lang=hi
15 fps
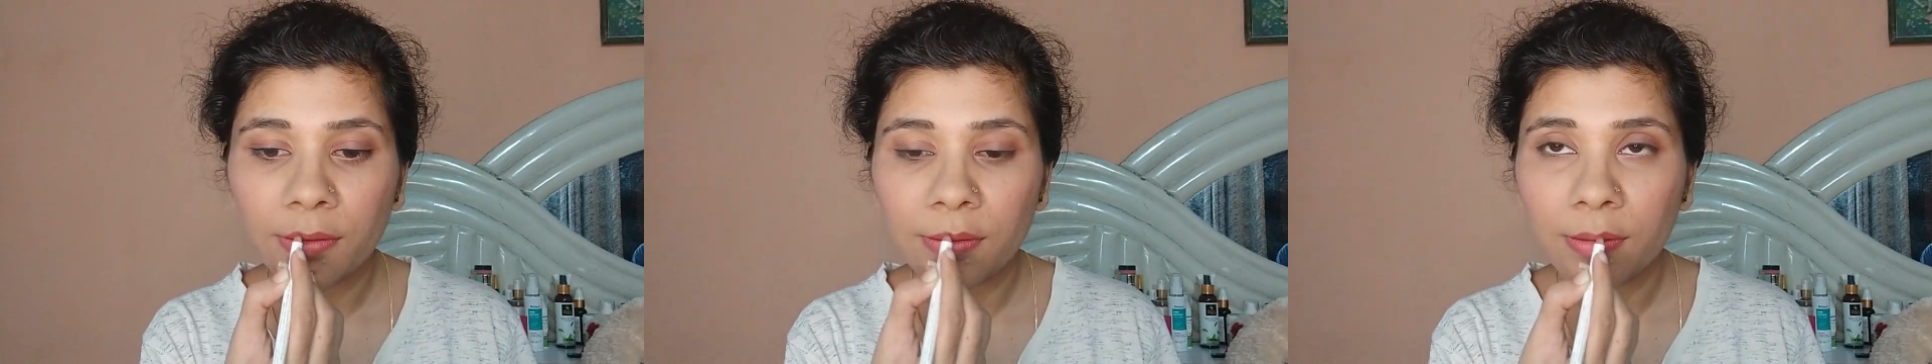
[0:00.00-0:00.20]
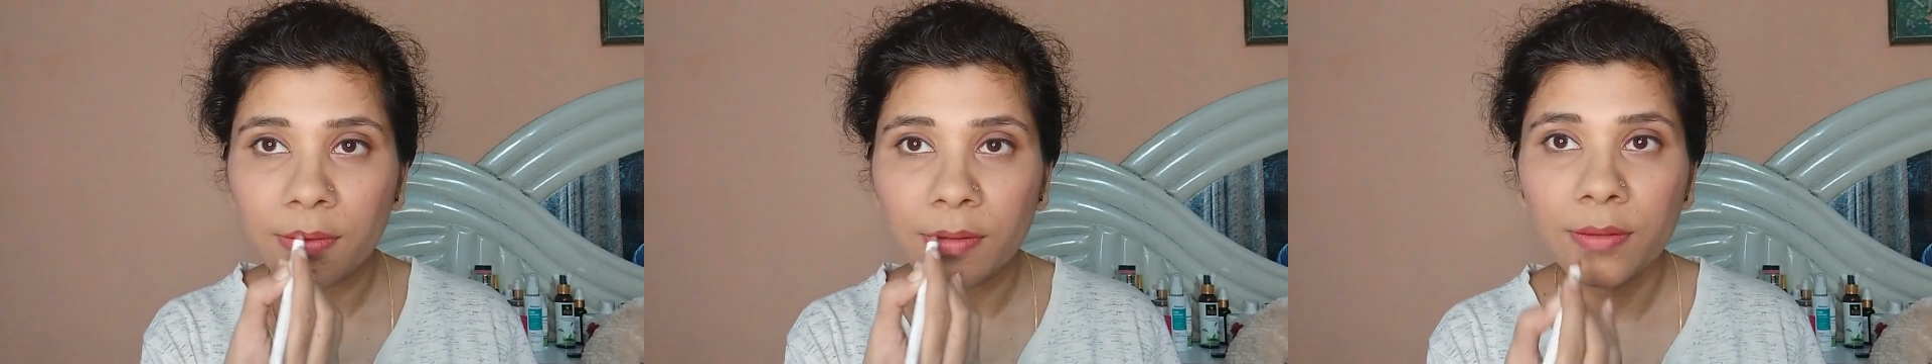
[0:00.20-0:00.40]

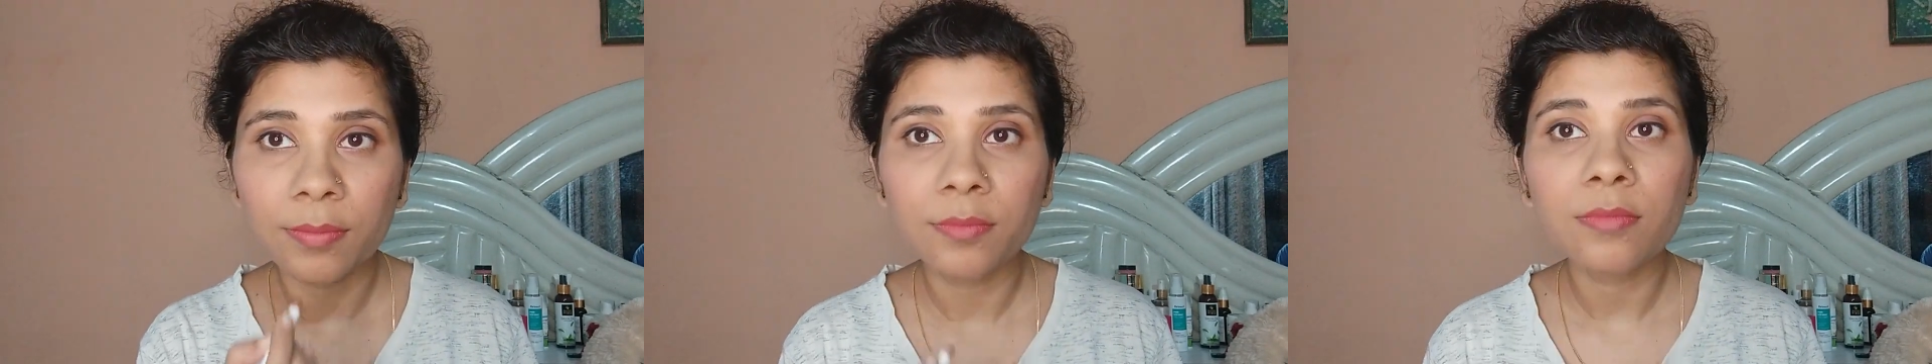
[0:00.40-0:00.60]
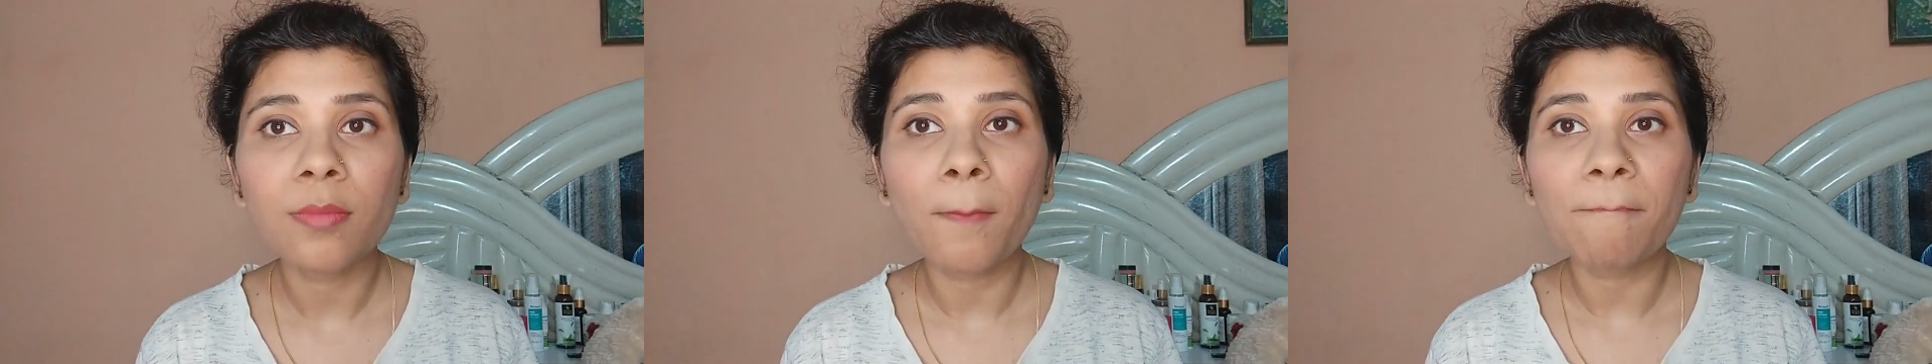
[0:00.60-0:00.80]
तो आप
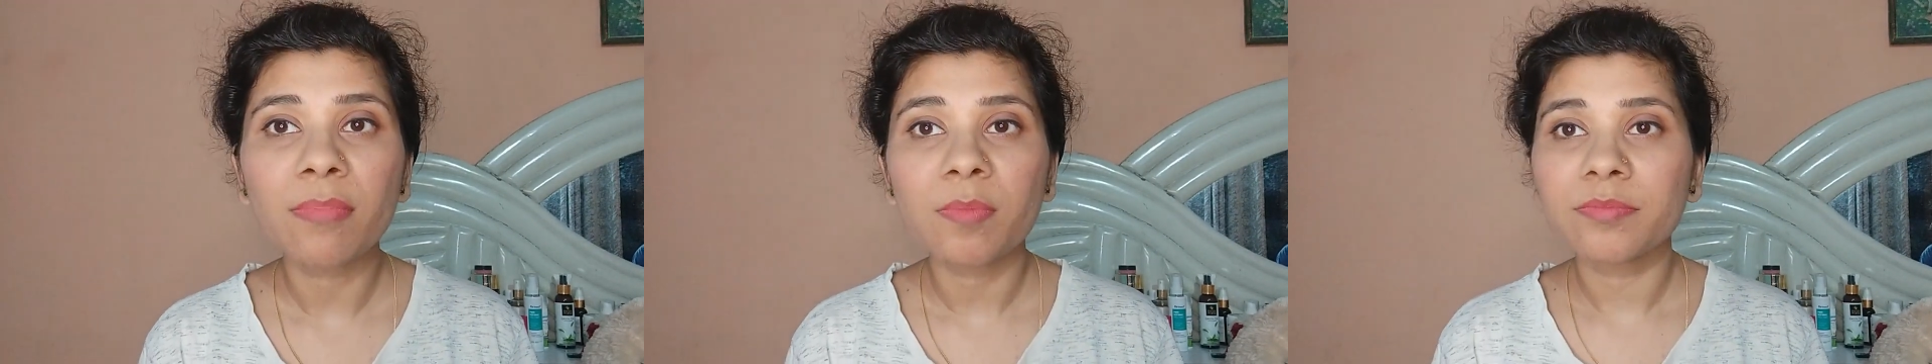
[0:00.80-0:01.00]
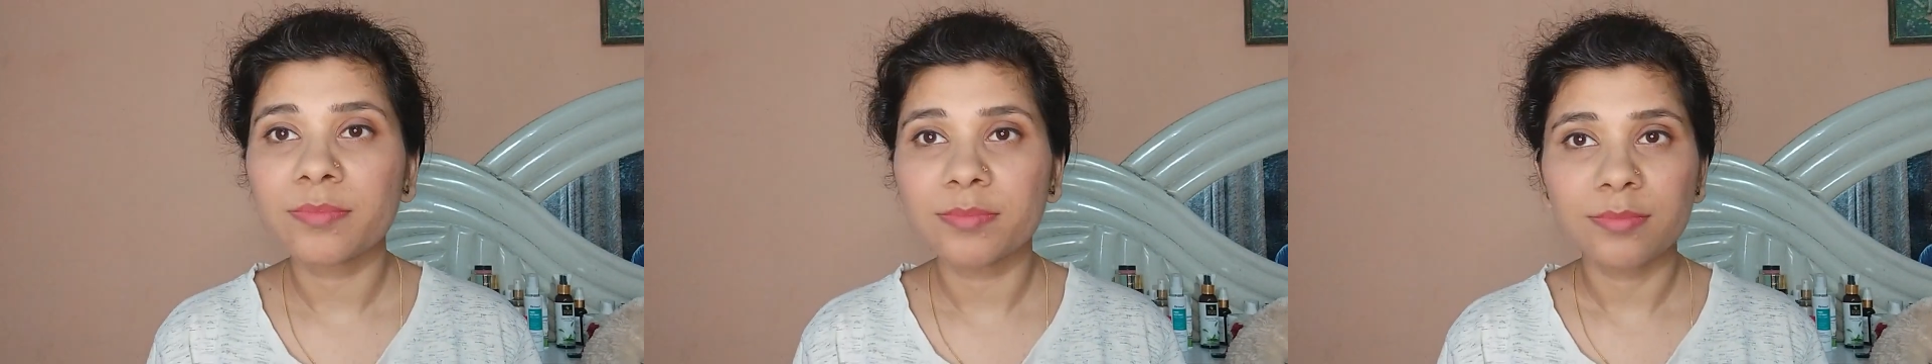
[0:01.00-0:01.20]
क्या करें
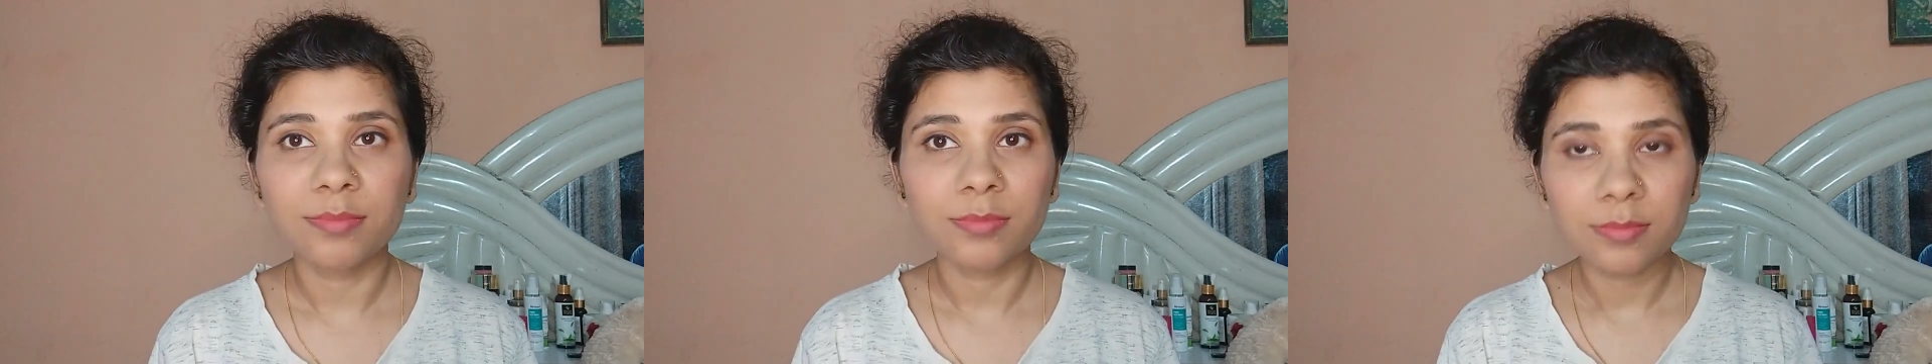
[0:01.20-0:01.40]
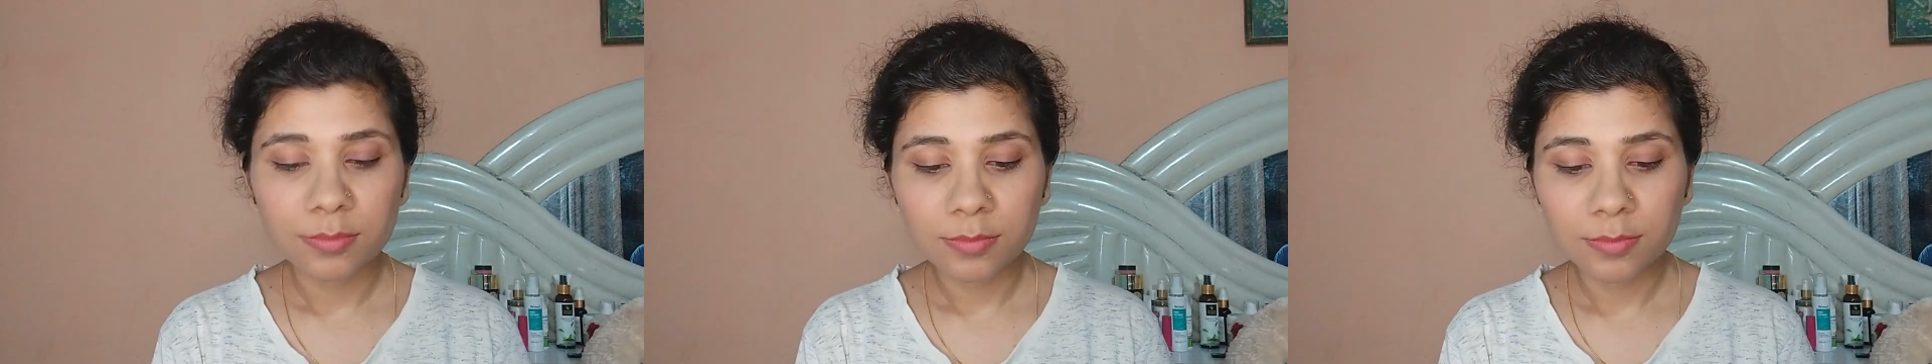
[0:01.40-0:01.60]
लिपस्टिक
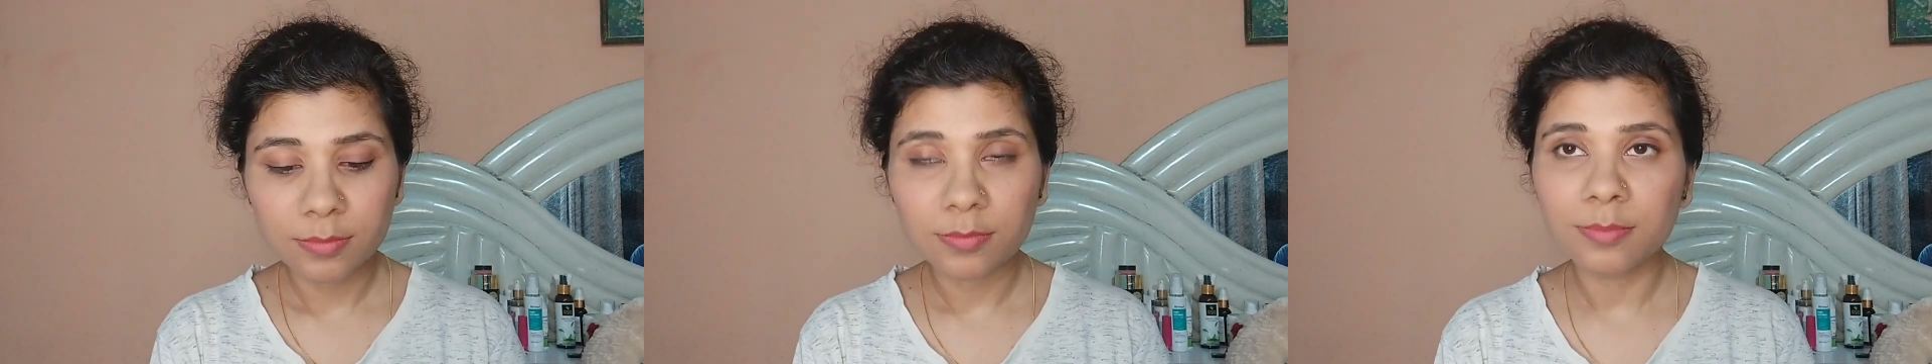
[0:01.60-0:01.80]
लगाने के